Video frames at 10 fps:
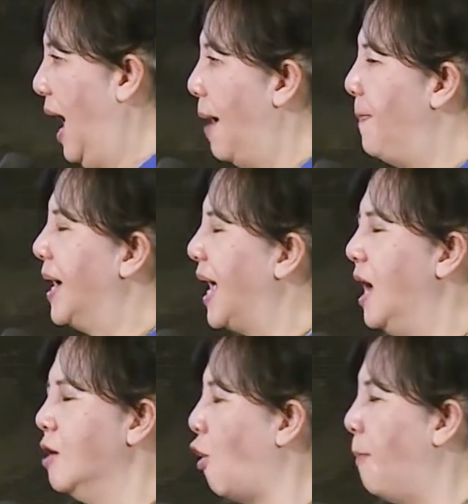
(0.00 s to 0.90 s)

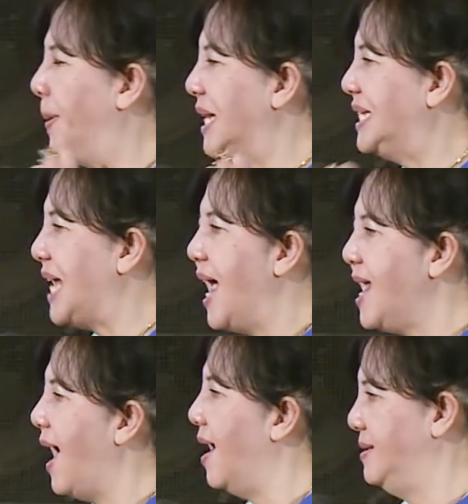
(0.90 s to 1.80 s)
Apakah engkau
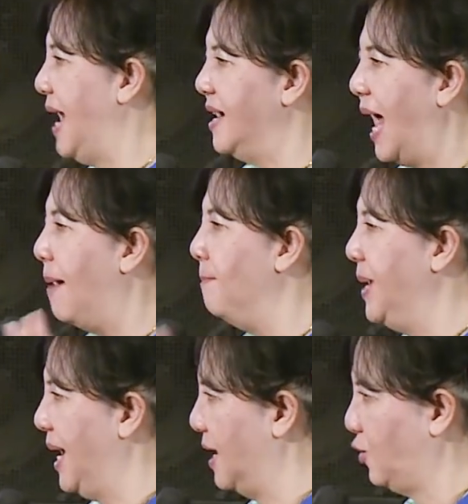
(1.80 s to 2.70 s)
percaya dan
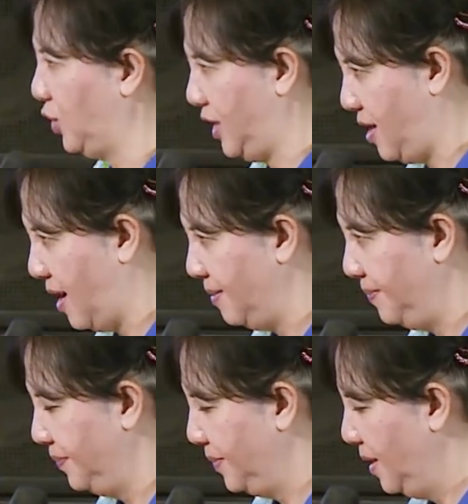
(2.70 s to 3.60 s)
ambil atau tidak?
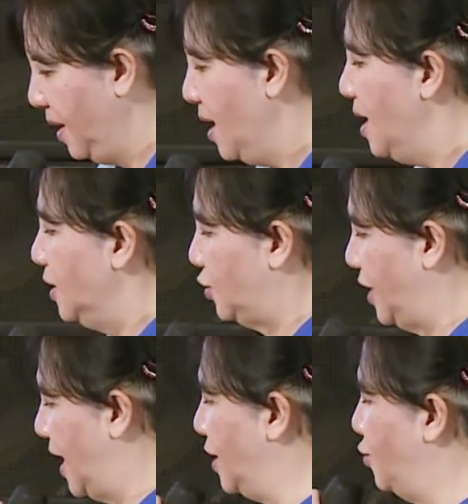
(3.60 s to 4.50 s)

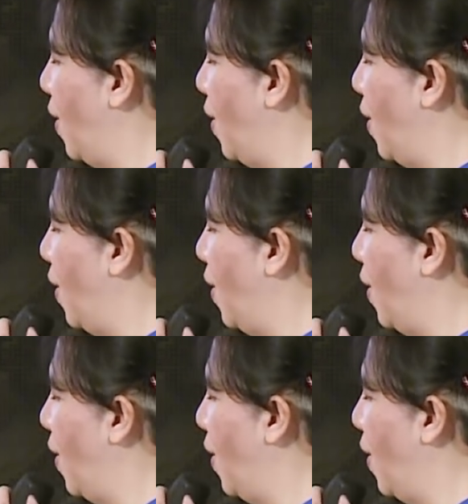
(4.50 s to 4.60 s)
Saudara